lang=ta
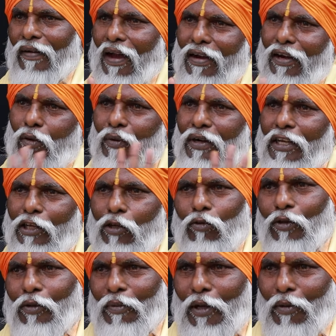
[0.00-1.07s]
நாங்கள் ஒரு
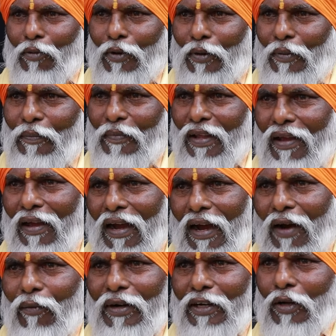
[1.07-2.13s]
இருபது பேர் போனோம்
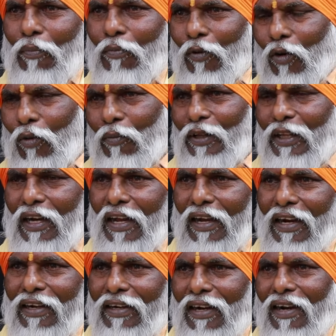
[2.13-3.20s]
அவர்கிட்ட போகும்போது என்ன
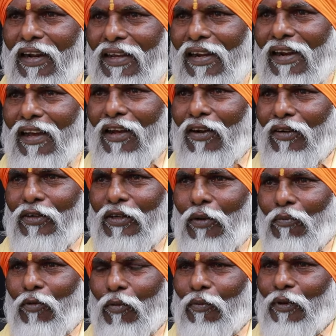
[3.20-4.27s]
கேட்டார்னா
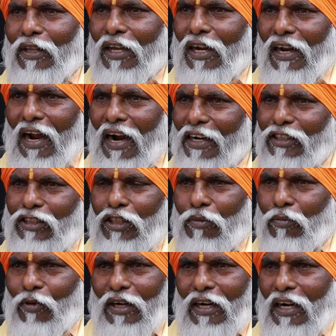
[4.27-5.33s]
எல்லாருக்கிட்டையும் போகும்போது என்னை அழைச்சிட்டு
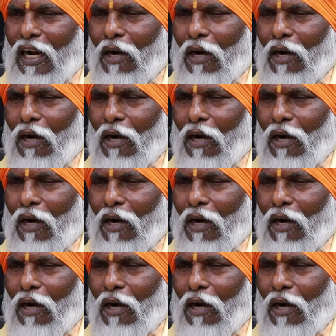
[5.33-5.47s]
போன